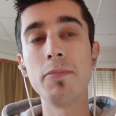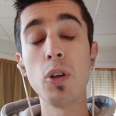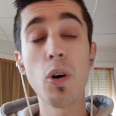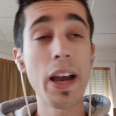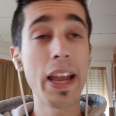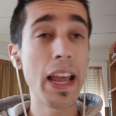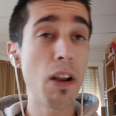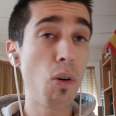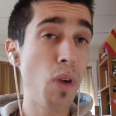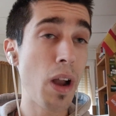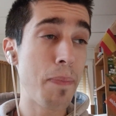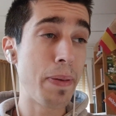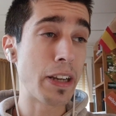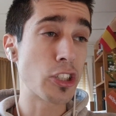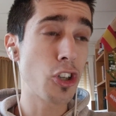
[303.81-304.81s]
Luego hay alguna
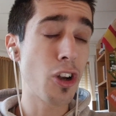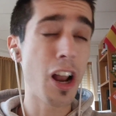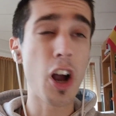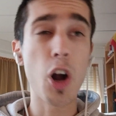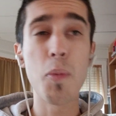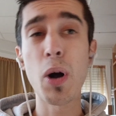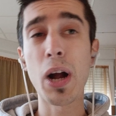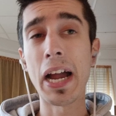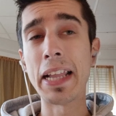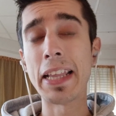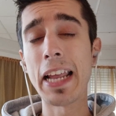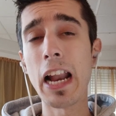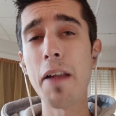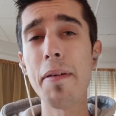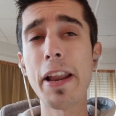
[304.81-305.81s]
persona como
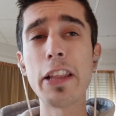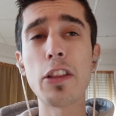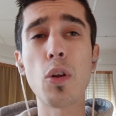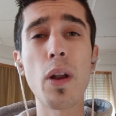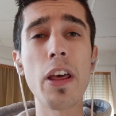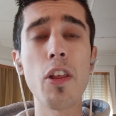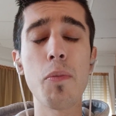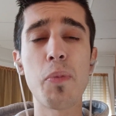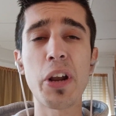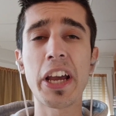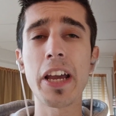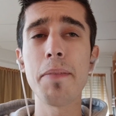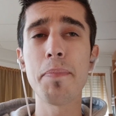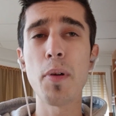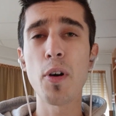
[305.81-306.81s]
Cayetán Álvarez de Toledo, por
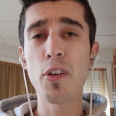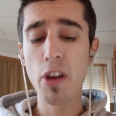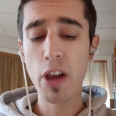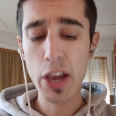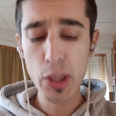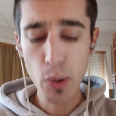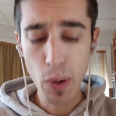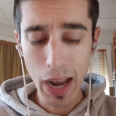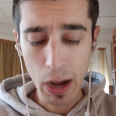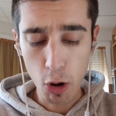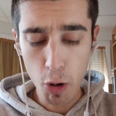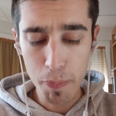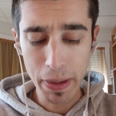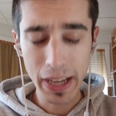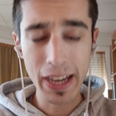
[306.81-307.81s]
ejemplo, que ha ido a la
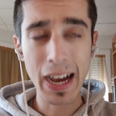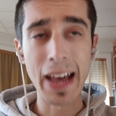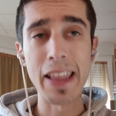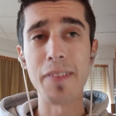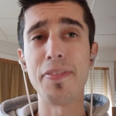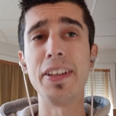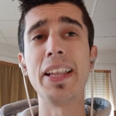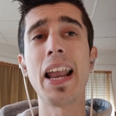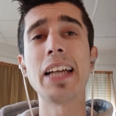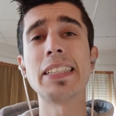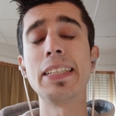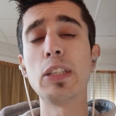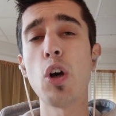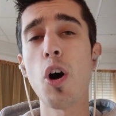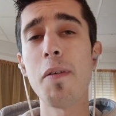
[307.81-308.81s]
COPE a defender a
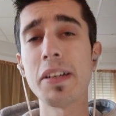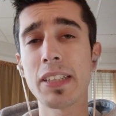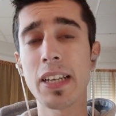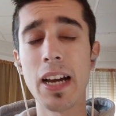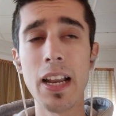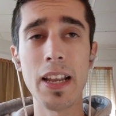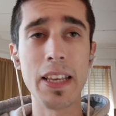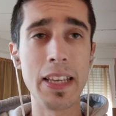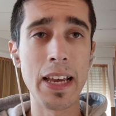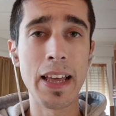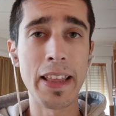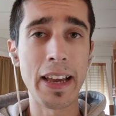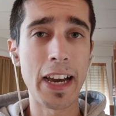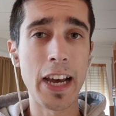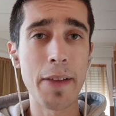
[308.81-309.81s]
Santiago bascal y a
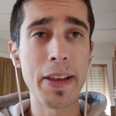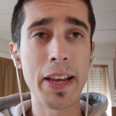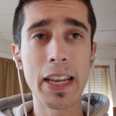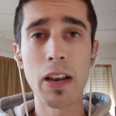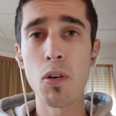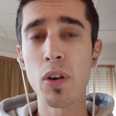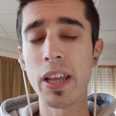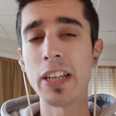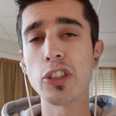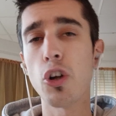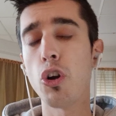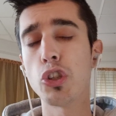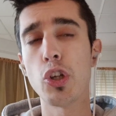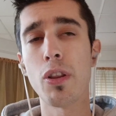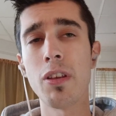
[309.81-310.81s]
dejar bien claro quiénes son
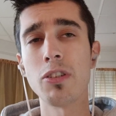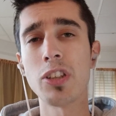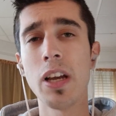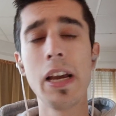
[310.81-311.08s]
los socios